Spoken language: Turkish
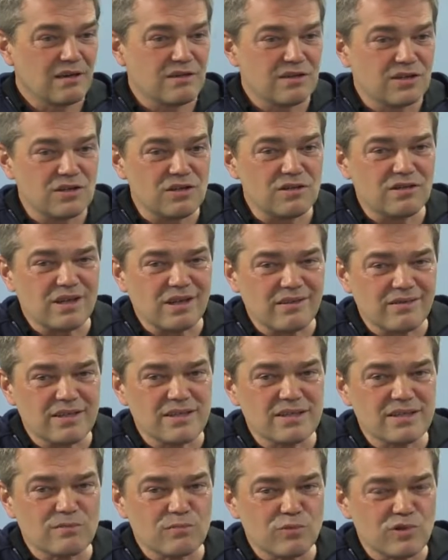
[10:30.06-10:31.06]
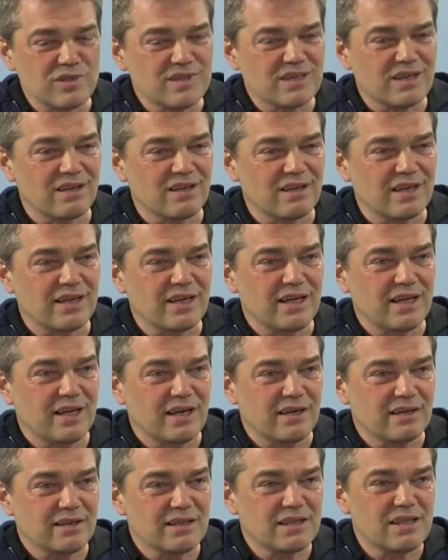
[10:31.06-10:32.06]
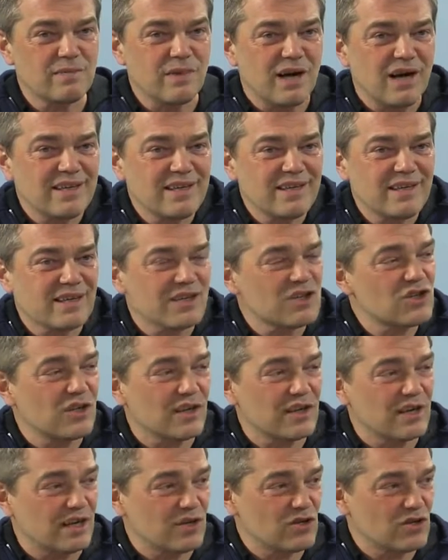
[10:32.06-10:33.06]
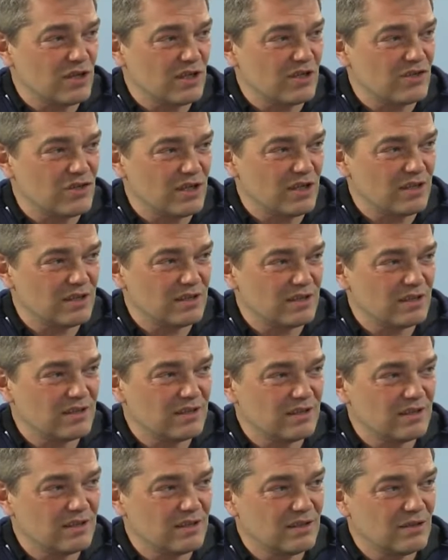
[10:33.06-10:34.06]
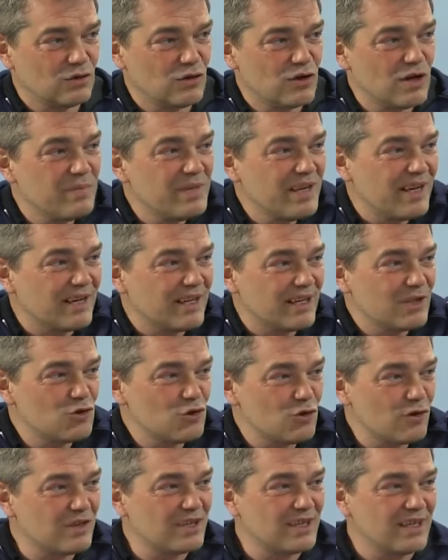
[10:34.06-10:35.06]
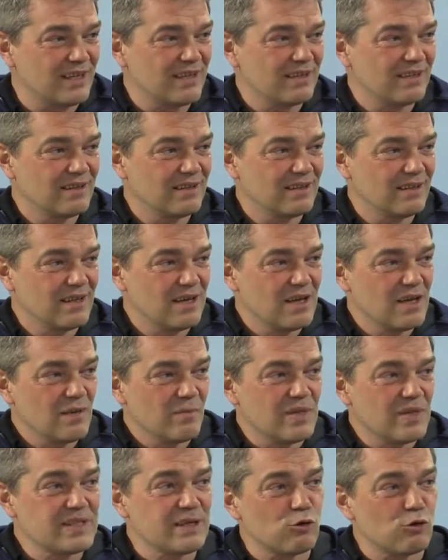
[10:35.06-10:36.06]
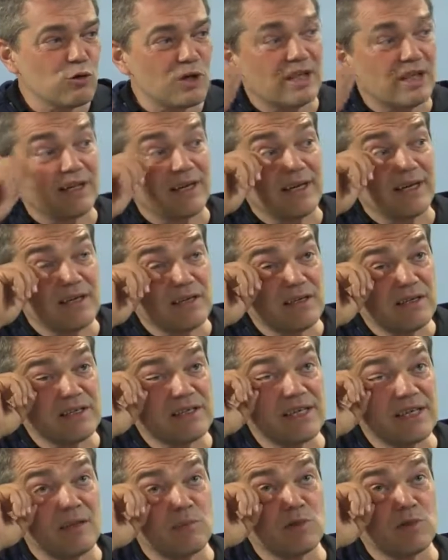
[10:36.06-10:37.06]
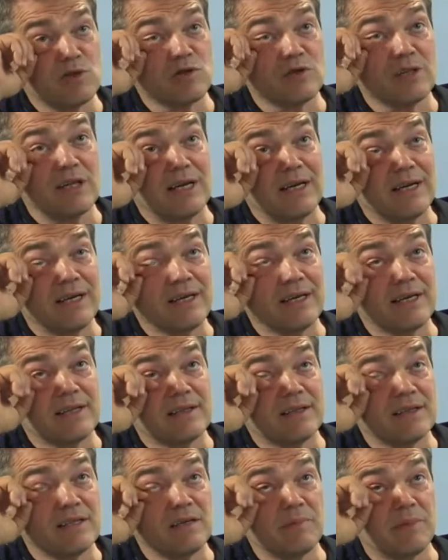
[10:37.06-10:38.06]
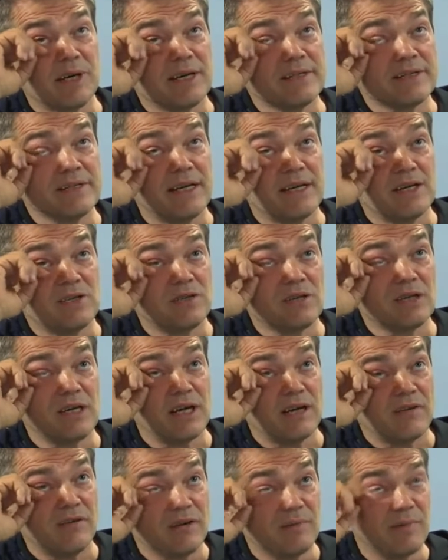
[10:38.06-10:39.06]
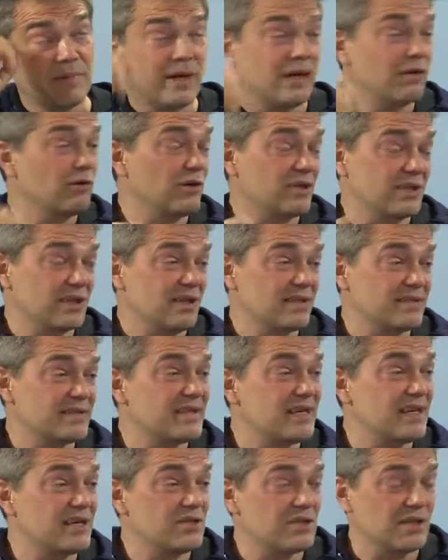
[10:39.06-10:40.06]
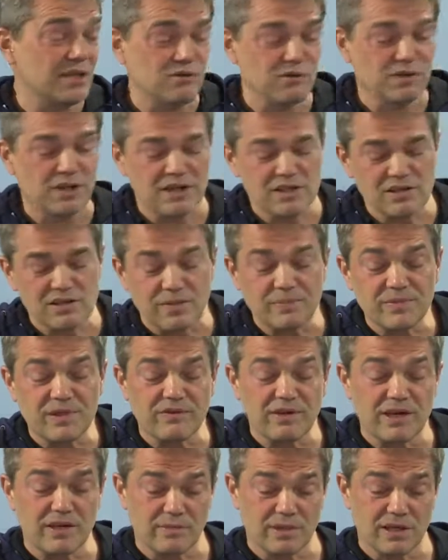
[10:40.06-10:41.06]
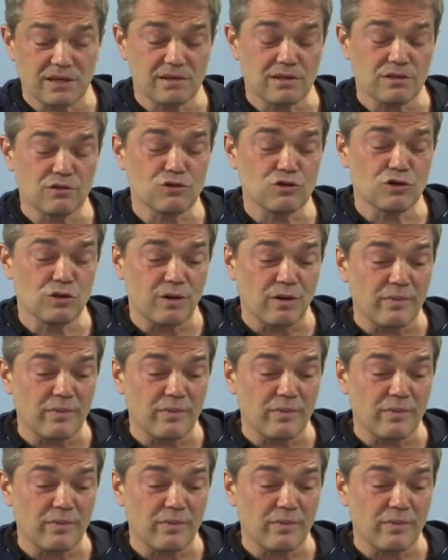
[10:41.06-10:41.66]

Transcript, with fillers: Richard Dawkins'in bu izahlarıyla kim hangi araçla karşılaşacak? Öyle bir araç yok ki. Mesela Kur'an'la ilgili Hristiyan misyonerlerin getirdiği bazı eleştiriler var. Bana göre de haksız eleştiriler. Onlara cevap da vermeye çalışıyorum.